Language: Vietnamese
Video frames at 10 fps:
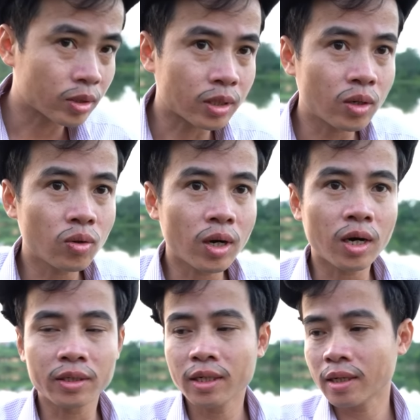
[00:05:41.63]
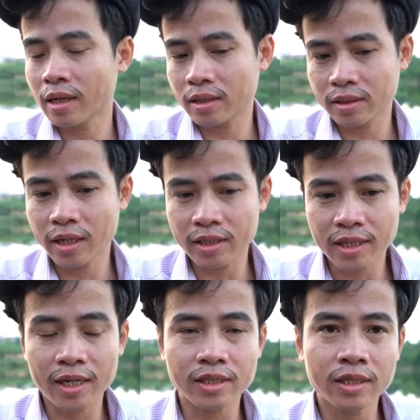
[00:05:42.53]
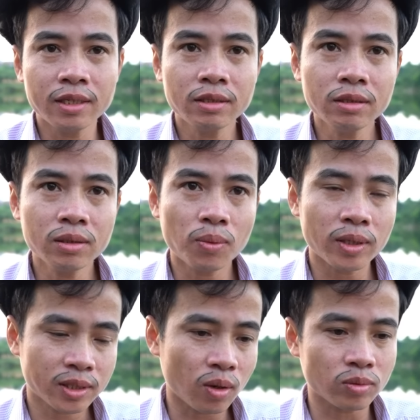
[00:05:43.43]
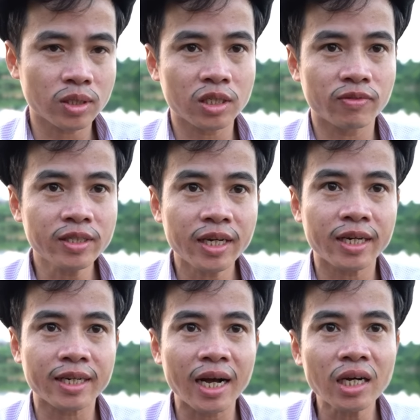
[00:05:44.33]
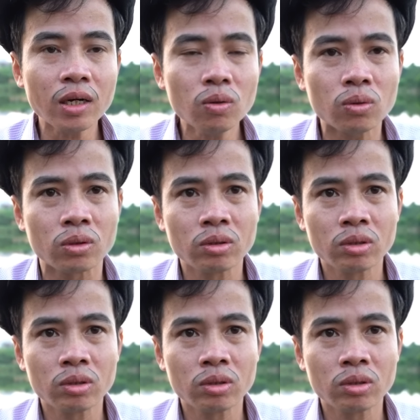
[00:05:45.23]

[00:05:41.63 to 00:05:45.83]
Câu ở đây là để giải trí chứ quan trọng gì vấn đề cá đâu.